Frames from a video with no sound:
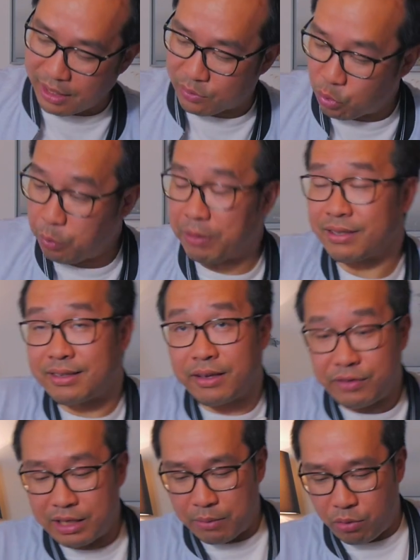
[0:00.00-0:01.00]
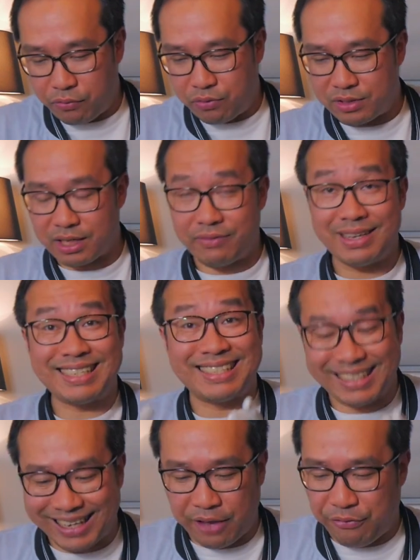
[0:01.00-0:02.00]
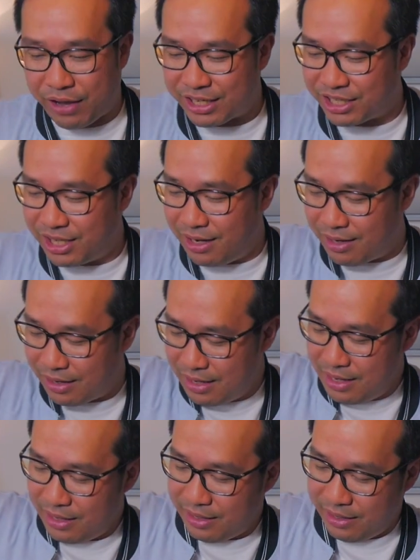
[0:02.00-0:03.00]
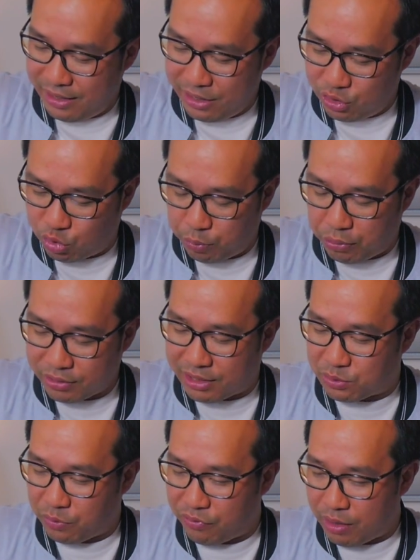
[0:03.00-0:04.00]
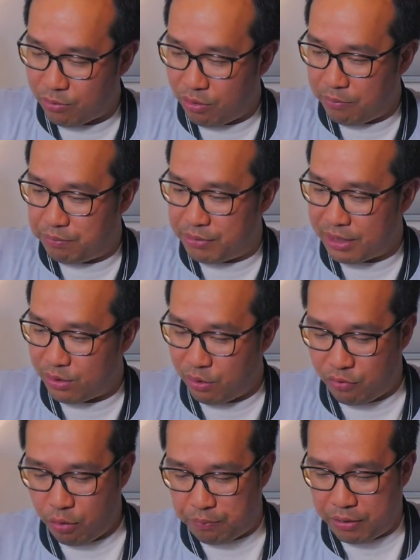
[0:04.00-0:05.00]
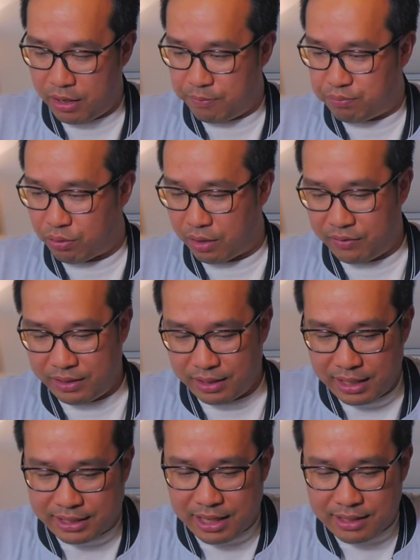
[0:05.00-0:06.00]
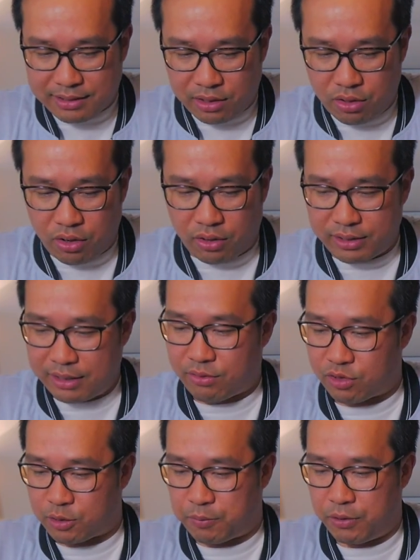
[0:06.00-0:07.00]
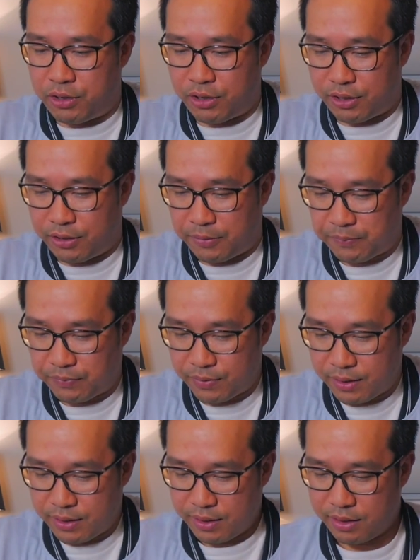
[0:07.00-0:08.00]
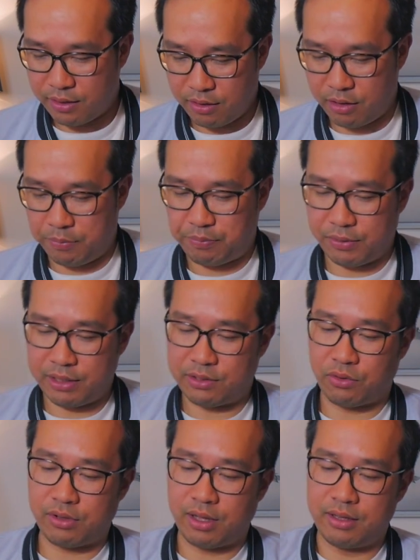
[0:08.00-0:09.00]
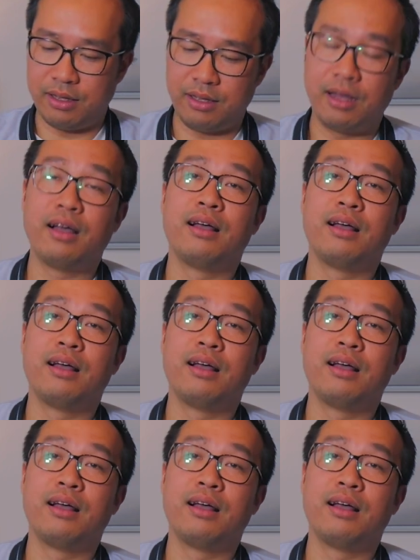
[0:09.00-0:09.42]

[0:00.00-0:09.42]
carton parce qu'évidemment, vous le savez, c'est très fragile et je pense qu'ils sont vraiment bien enveloppés pour éviter les casses lors des transports. Hop, ils sont, regardés